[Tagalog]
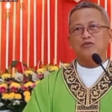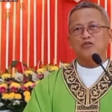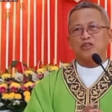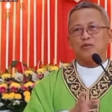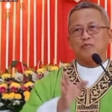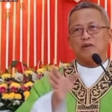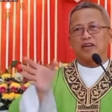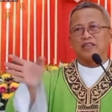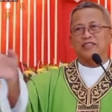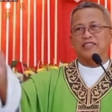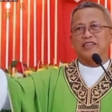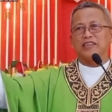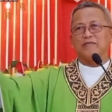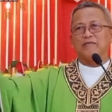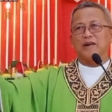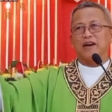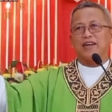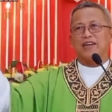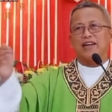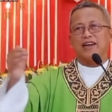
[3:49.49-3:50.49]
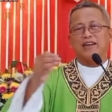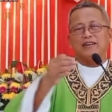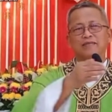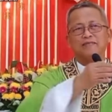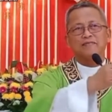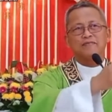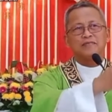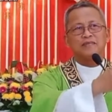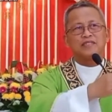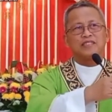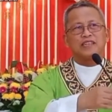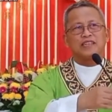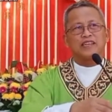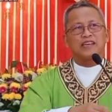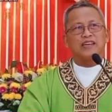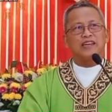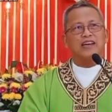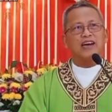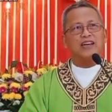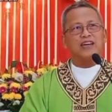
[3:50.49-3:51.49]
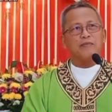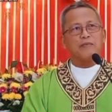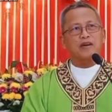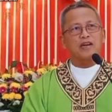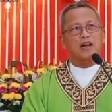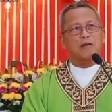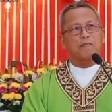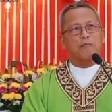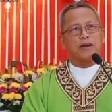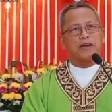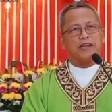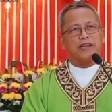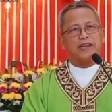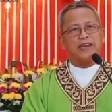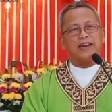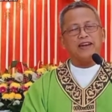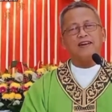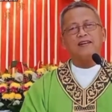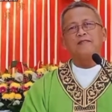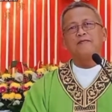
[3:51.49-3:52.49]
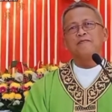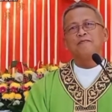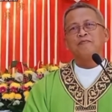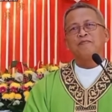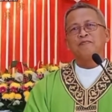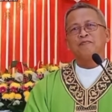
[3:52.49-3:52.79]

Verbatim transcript: simang-simang na. Sigihan na kag paningil.